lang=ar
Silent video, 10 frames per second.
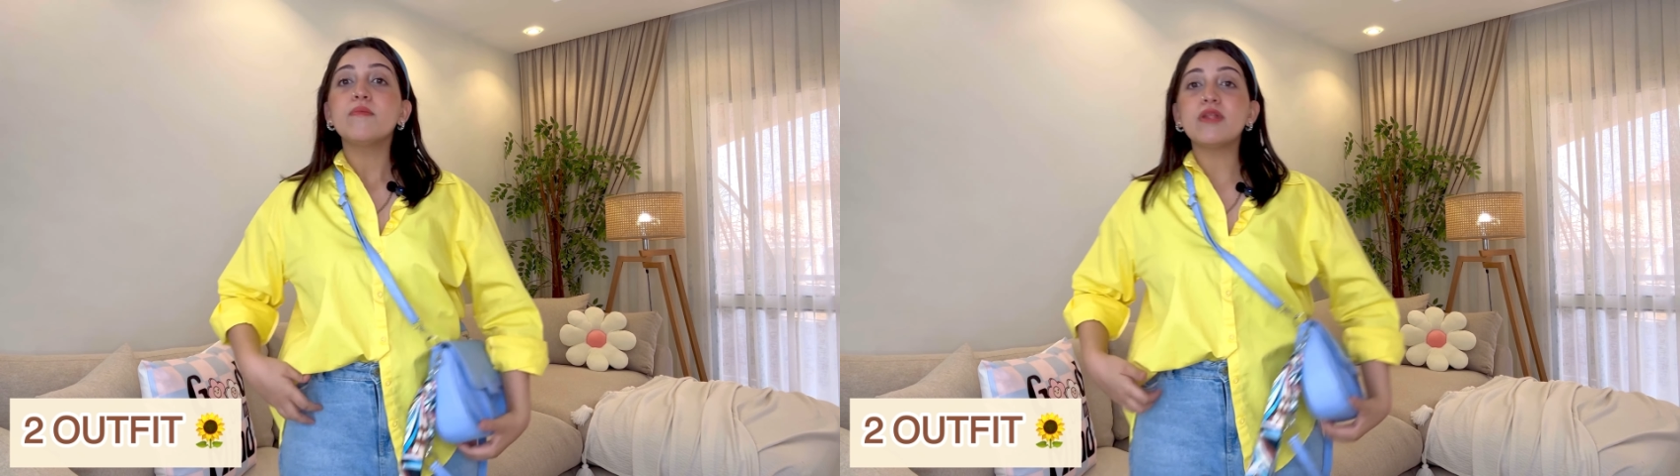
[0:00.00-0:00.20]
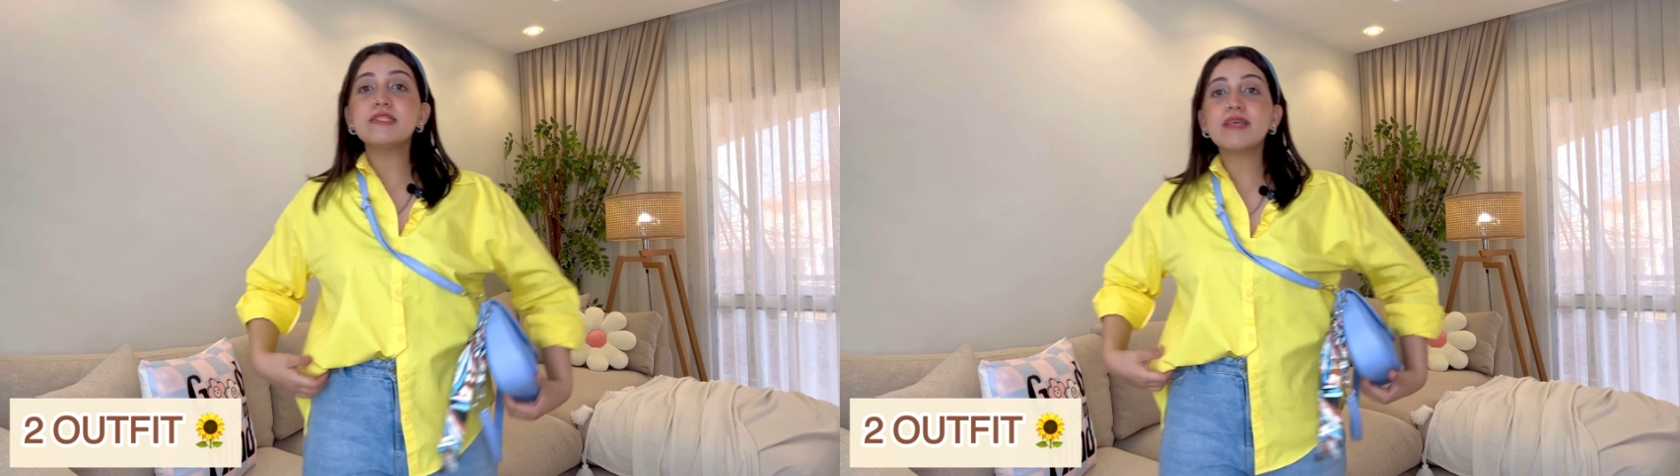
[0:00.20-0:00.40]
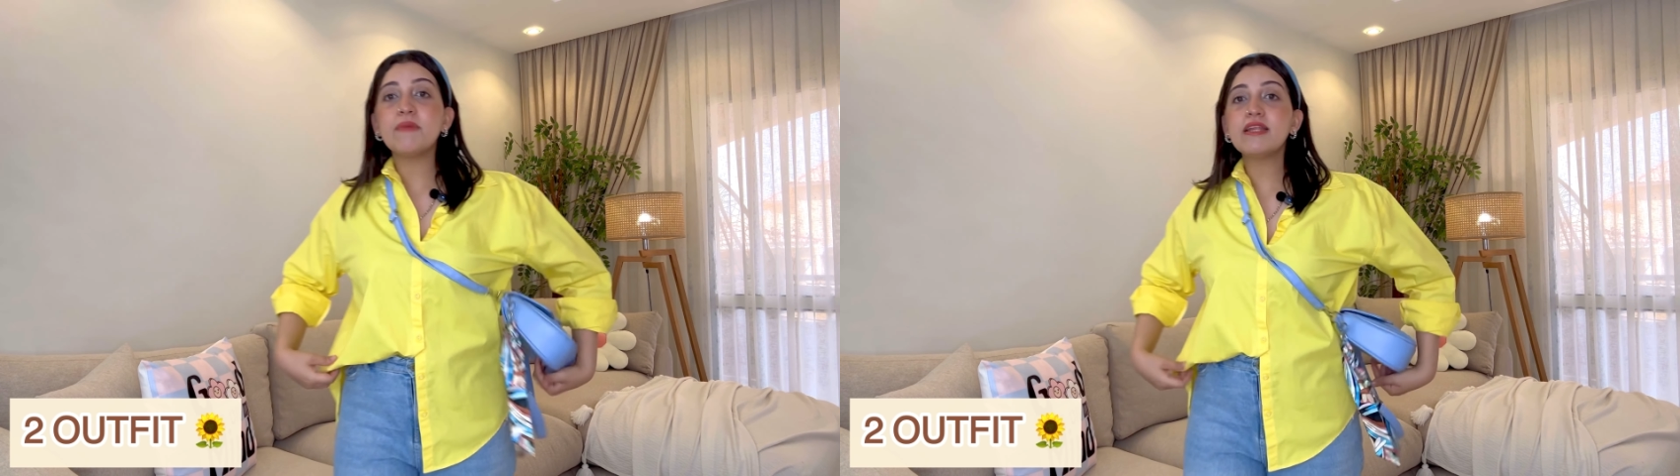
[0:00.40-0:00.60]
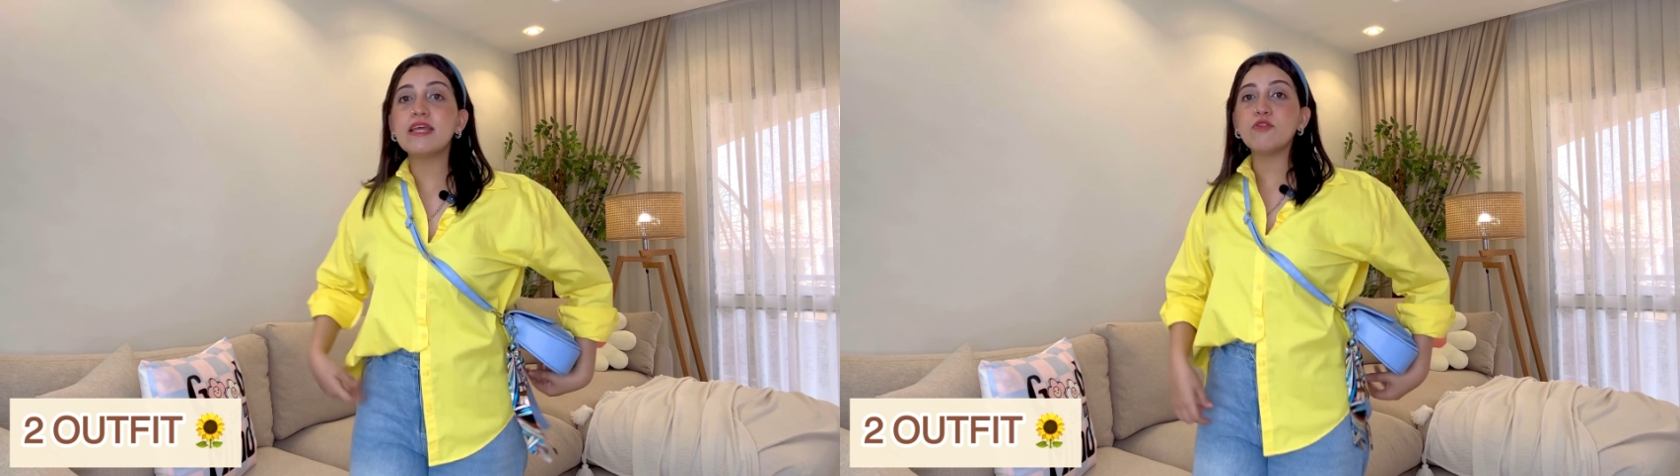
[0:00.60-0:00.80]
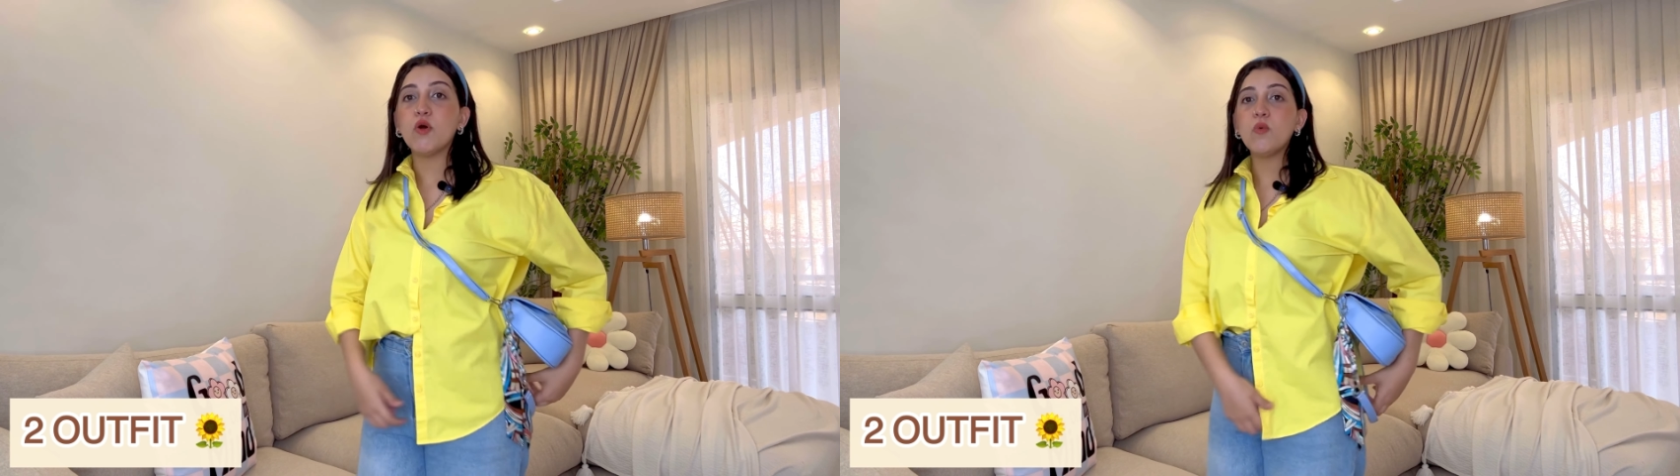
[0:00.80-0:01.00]
بلس كمان
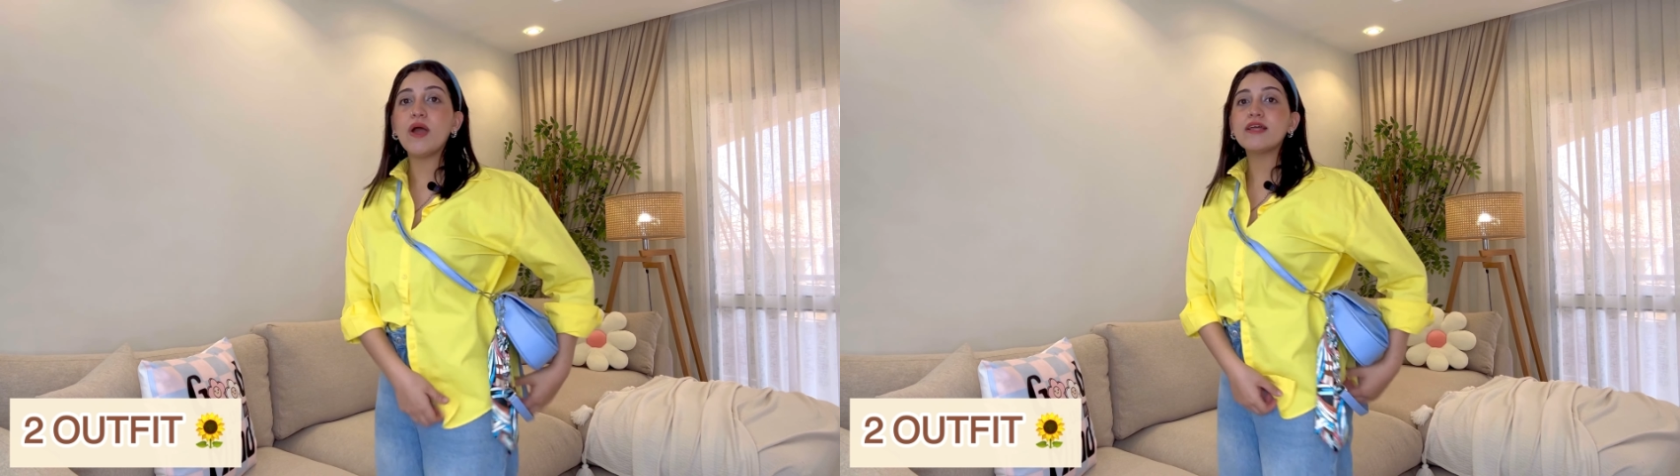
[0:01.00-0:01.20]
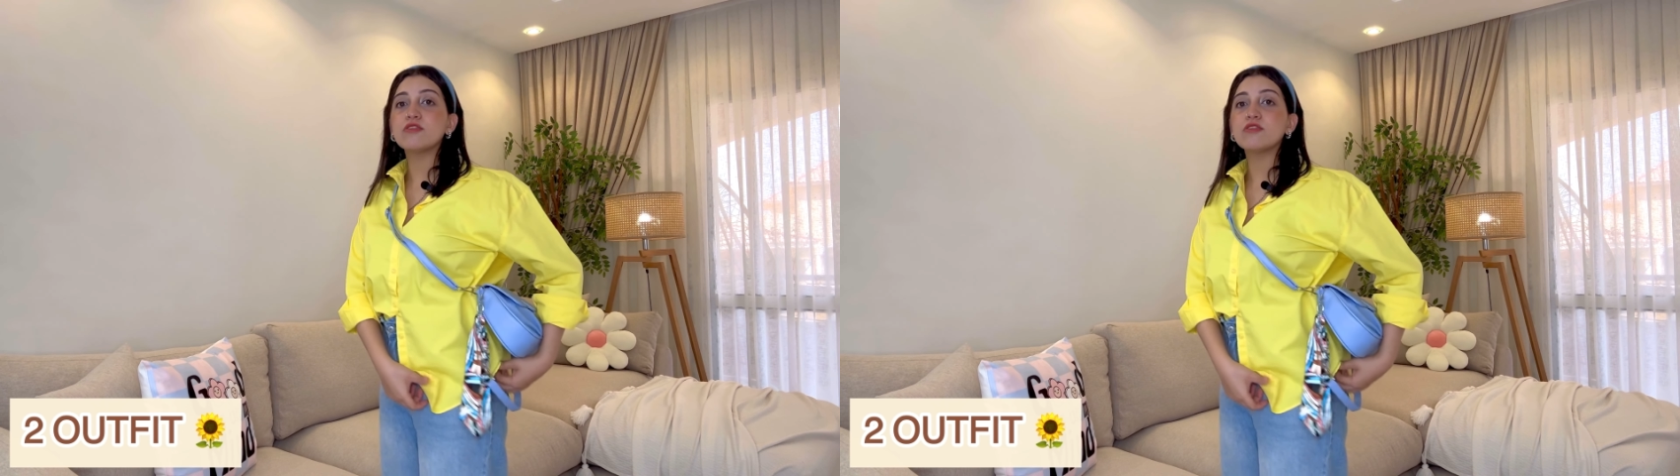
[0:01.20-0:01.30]
ان هو